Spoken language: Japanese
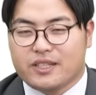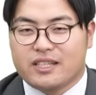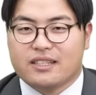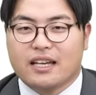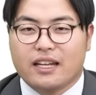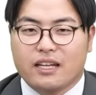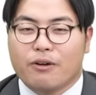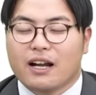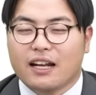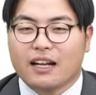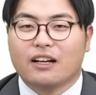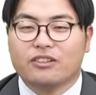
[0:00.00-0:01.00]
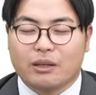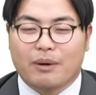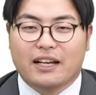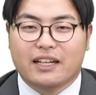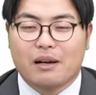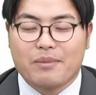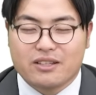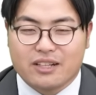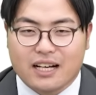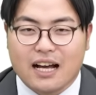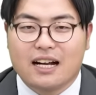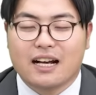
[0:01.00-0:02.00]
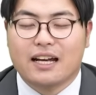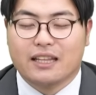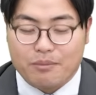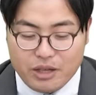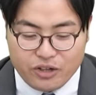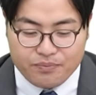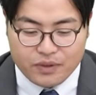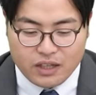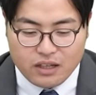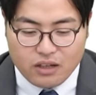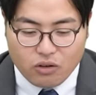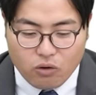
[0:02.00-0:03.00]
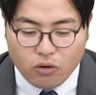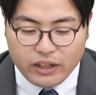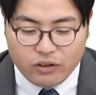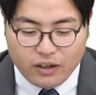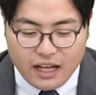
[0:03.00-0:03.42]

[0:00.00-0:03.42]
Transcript: 実際に分からなくても諦めずに考えてみる。ここでの